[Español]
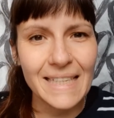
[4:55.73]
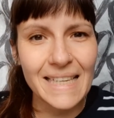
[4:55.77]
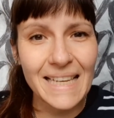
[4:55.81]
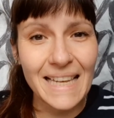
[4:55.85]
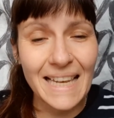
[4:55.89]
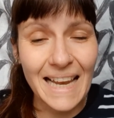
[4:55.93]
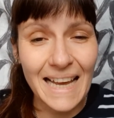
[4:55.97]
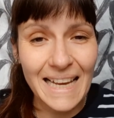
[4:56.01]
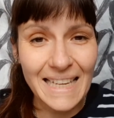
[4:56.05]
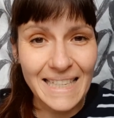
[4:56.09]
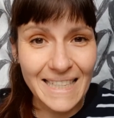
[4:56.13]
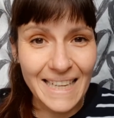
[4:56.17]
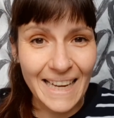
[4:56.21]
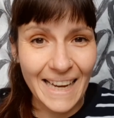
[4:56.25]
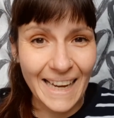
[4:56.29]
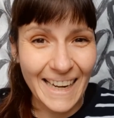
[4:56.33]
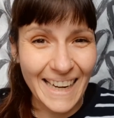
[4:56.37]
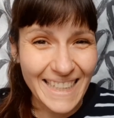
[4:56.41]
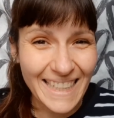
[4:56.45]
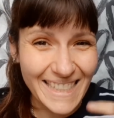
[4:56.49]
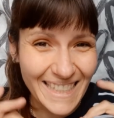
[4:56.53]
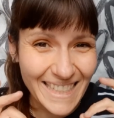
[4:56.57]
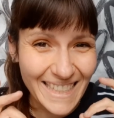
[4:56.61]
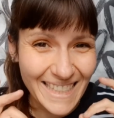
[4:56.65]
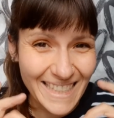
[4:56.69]
Las
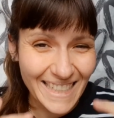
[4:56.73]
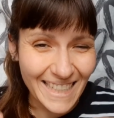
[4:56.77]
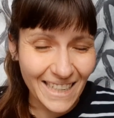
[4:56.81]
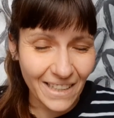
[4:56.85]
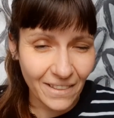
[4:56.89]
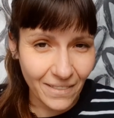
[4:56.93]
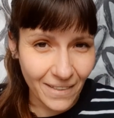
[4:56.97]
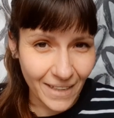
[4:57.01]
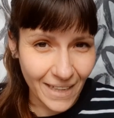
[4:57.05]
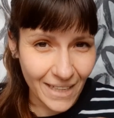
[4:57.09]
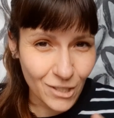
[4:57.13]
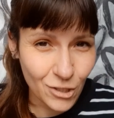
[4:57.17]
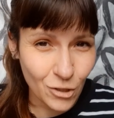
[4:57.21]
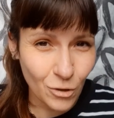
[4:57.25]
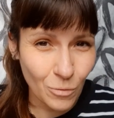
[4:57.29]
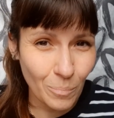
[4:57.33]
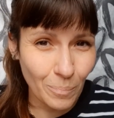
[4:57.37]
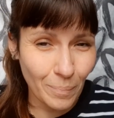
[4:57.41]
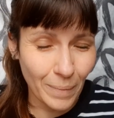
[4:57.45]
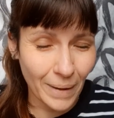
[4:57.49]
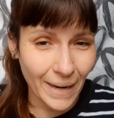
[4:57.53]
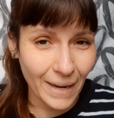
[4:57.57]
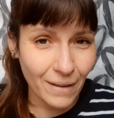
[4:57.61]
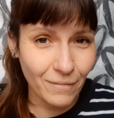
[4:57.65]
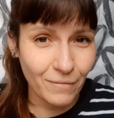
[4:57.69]
caras de Sandra son
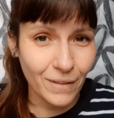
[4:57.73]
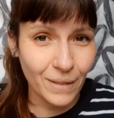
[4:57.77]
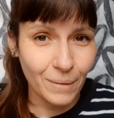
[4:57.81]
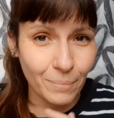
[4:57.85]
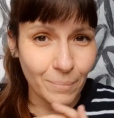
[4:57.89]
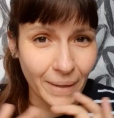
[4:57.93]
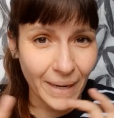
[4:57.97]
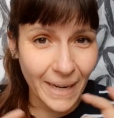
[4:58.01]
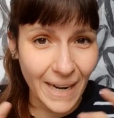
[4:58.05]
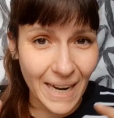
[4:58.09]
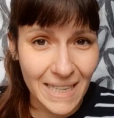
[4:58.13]
para flipar.